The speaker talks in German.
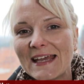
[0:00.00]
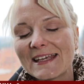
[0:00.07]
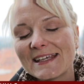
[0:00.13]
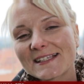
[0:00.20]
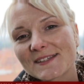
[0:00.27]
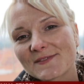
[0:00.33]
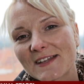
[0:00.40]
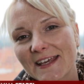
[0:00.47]

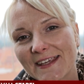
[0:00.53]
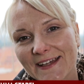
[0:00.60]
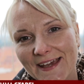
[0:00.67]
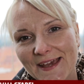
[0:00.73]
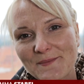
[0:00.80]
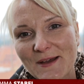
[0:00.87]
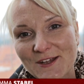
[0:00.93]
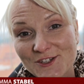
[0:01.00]
Hier ist wieder
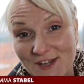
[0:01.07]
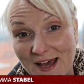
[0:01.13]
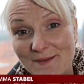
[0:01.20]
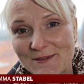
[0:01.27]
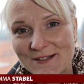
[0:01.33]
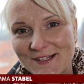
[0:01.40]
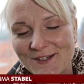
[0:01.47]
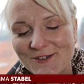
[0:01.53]
Ihre Emma
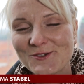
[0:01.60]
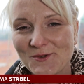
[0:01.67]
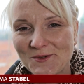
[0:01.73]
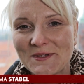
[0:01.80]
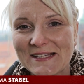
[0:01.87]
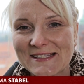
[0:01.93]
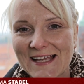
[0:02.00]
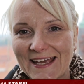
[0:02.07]
Stapel.
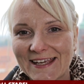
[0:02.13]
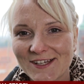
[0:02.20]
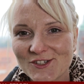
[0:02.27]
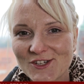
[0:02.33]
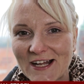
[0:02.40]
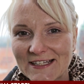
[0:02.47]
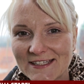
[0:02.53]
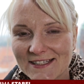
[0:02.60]
Schön, dass Sie
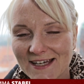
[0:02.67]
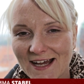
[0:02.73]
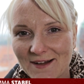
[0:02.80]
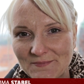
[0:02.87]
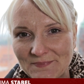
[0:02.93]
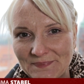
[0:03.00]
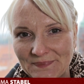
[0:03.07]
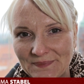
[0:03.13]
eingeschaltet
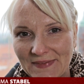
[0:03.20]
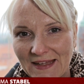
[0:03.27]
haben.